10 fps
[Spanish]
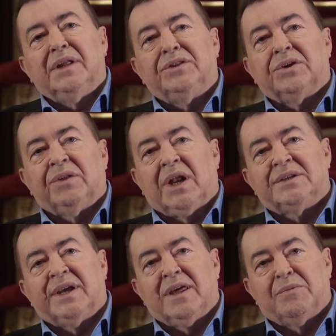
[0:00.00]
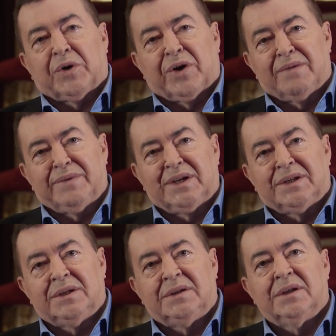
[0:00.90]
dentro de la serie de
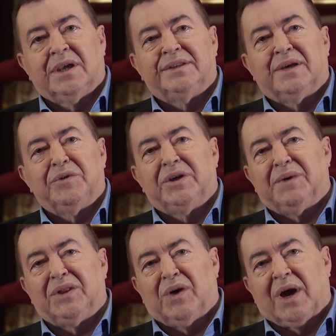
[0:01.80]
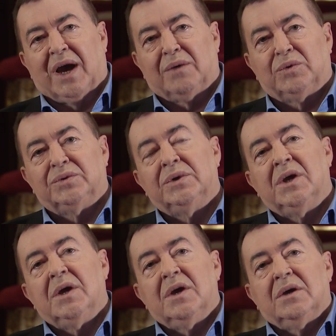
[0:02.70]
programas que estamos llevando a cabo
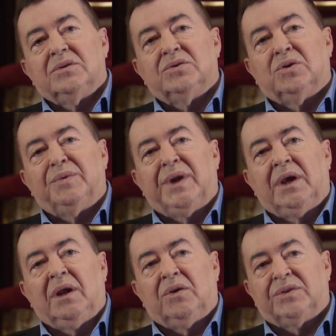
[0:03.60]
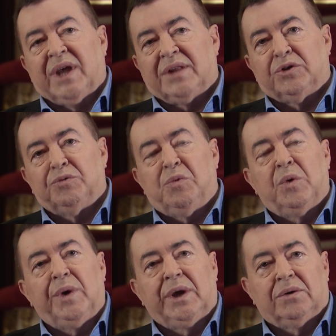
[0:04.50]
sobre los teatros
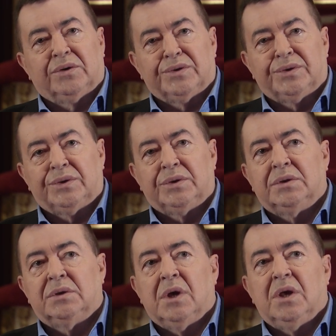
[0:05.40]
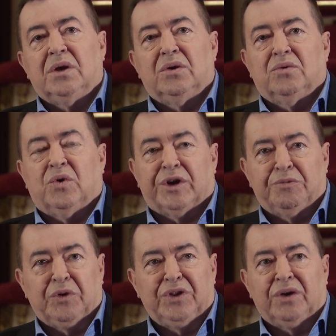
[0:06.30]
públicos,
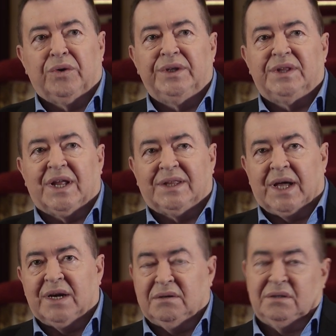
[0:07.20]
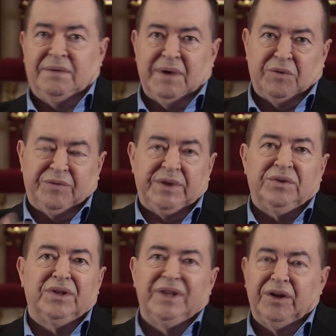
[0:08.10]
corresponde hoy tratar, habíamos
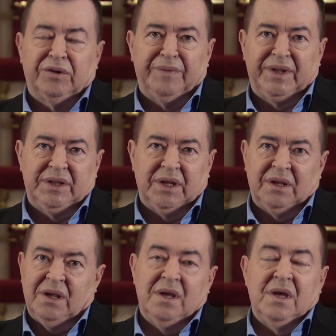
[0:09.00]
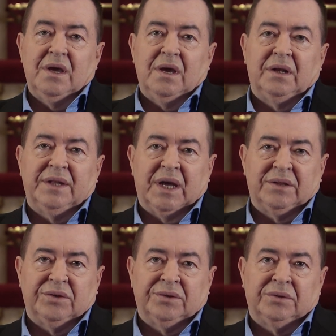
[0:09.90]
visto anteriormente el
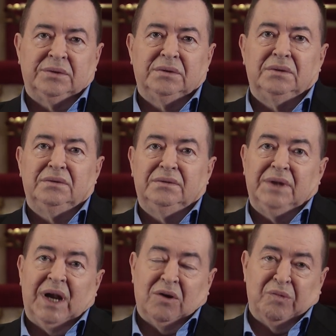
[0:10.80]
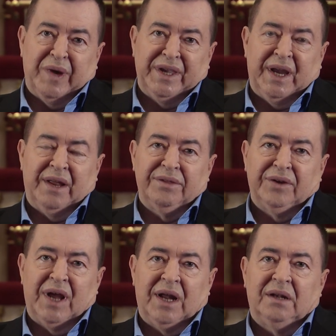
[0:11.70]
teatro de la Compañía
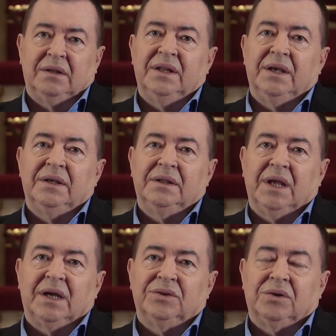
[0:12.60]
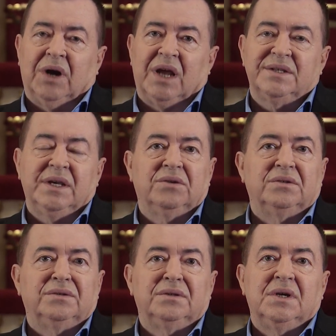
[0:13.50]
Nacional de Teatro
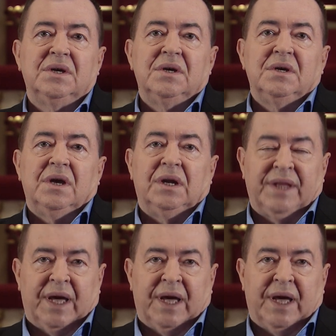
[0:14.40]
Clásico, el